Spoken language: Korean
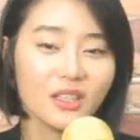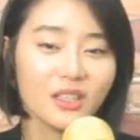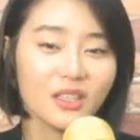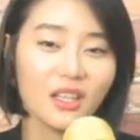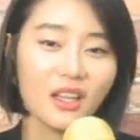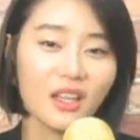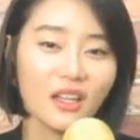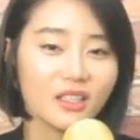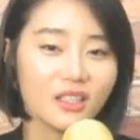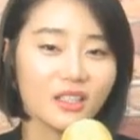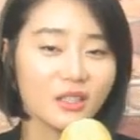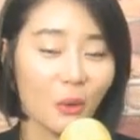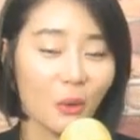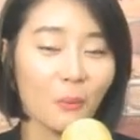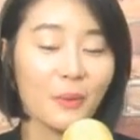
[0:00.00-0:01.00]
그때
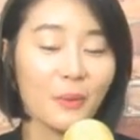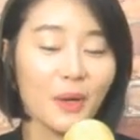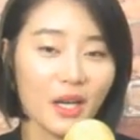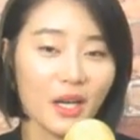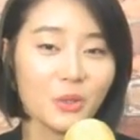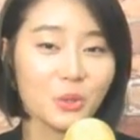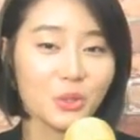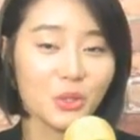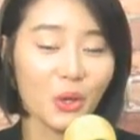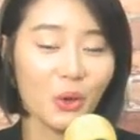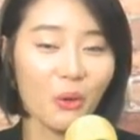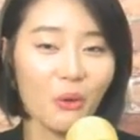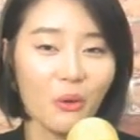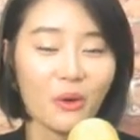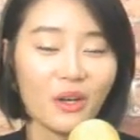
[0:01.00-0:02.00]
이제 엄마가
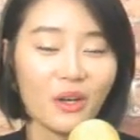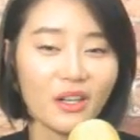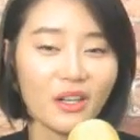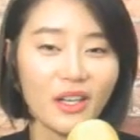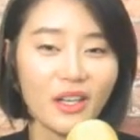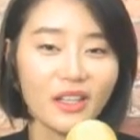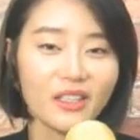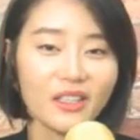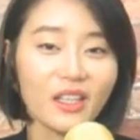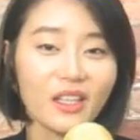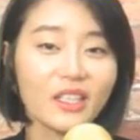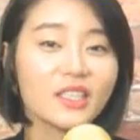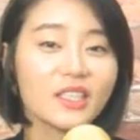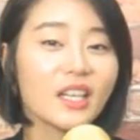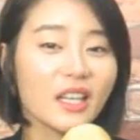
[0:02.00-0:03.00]
해줘서
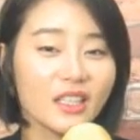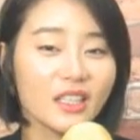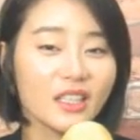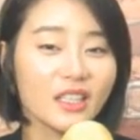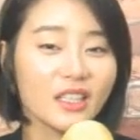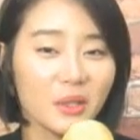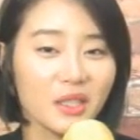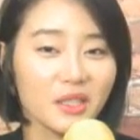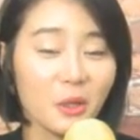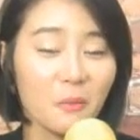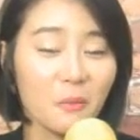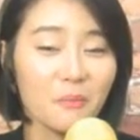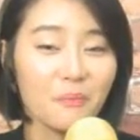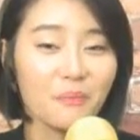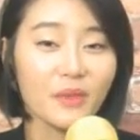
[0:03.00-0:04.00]
했는데 그 얘기 듣고
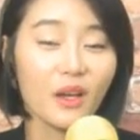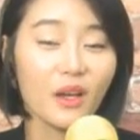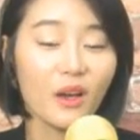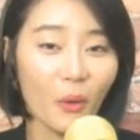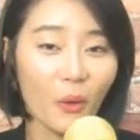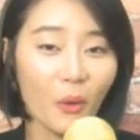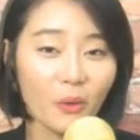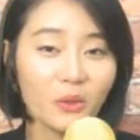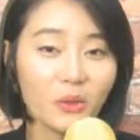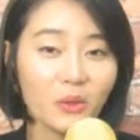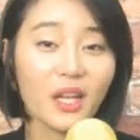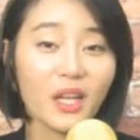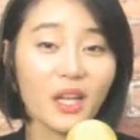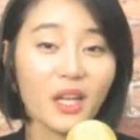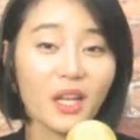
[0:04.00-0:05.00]
나서
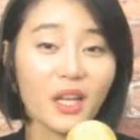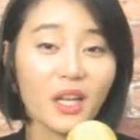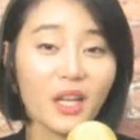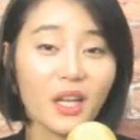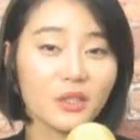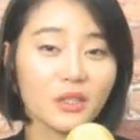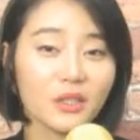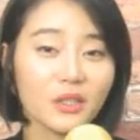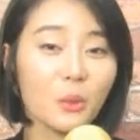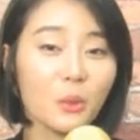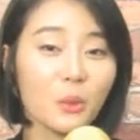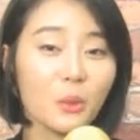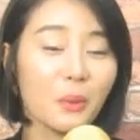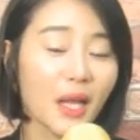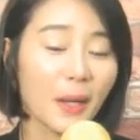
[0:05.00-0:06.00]
어떻게든 이거를
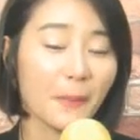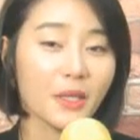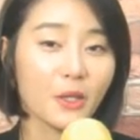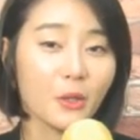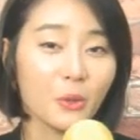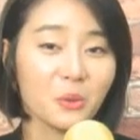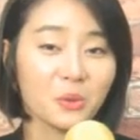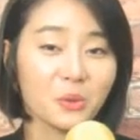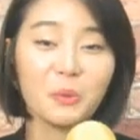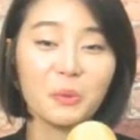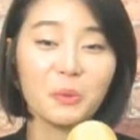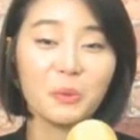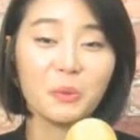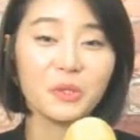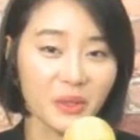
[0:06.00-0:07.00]
손톱에 남기려고
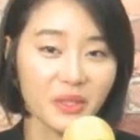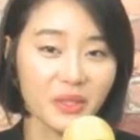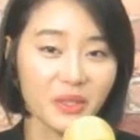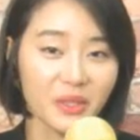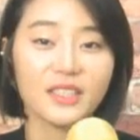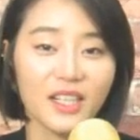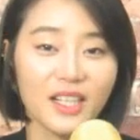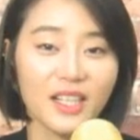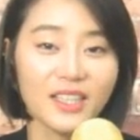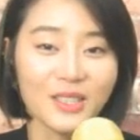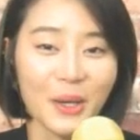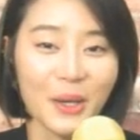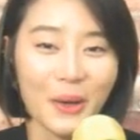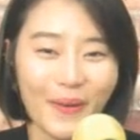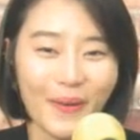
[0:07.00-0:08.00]
손톱에 절대 안
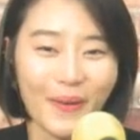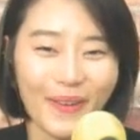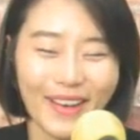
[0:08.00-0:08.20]
잘랐어요.